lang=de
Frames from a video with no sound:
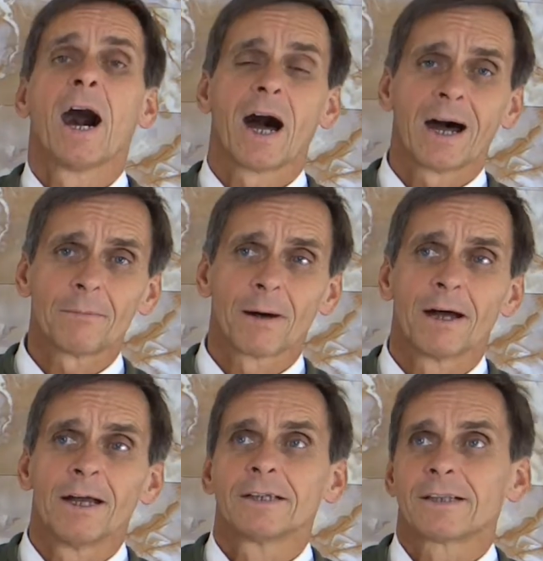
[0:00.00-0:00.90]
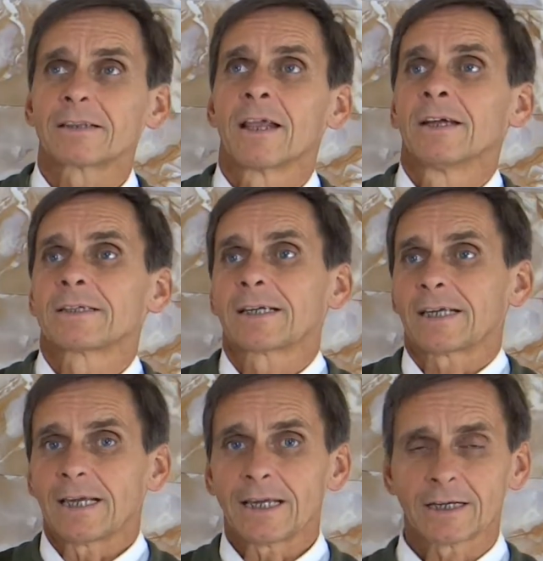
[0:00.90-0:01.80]
Aber dann
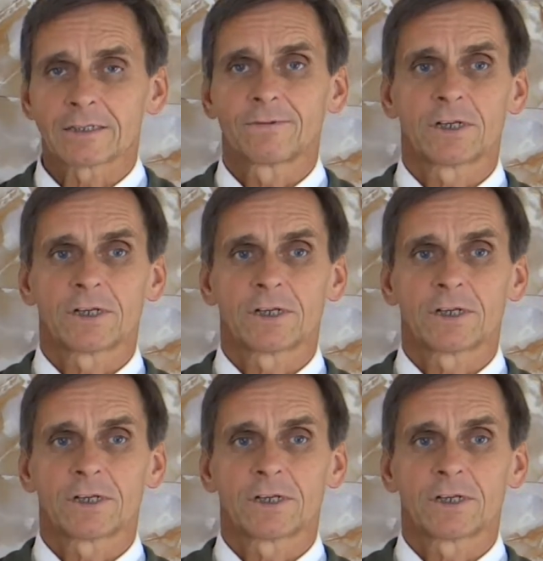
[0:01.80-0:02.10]
kriege ich es